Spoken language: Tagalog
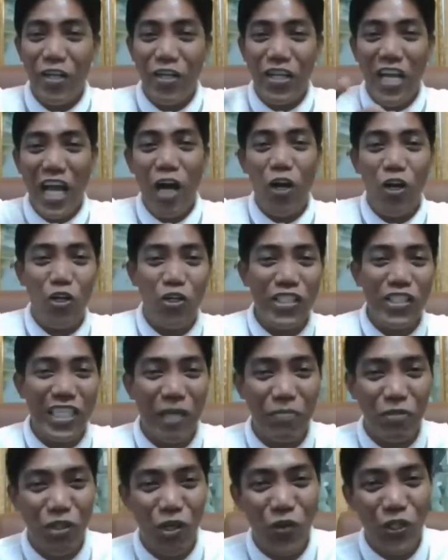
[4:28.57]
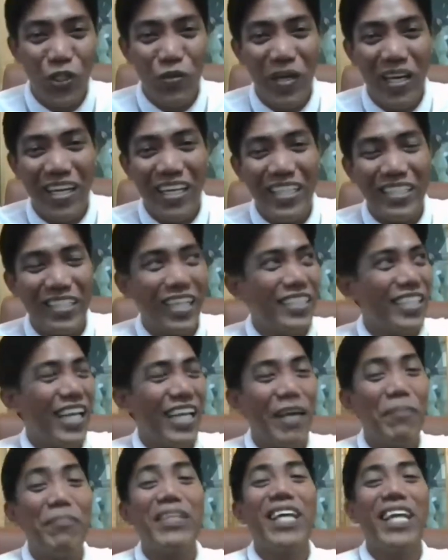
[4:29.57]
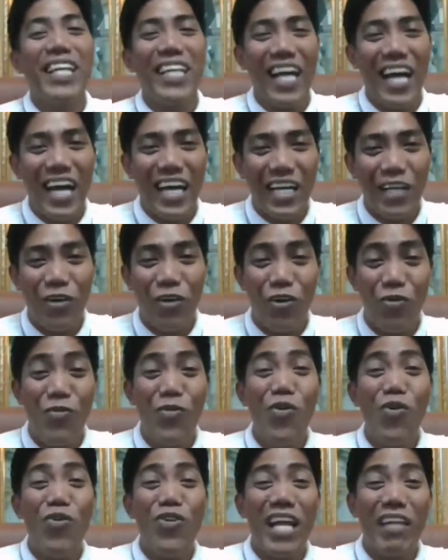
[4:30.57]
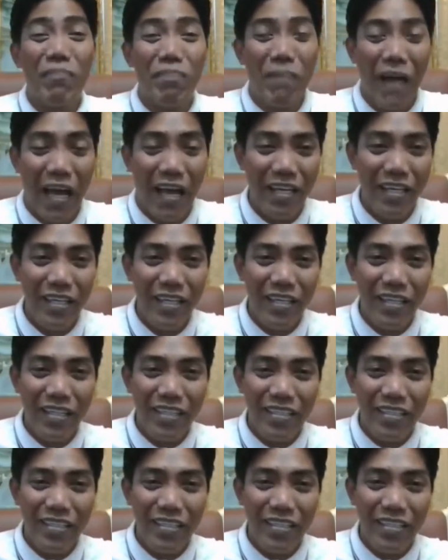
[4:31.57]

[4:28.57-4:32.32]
Yun nga ho, yung sikap Joey Suarez, at talagang madaling araw, umuulan pa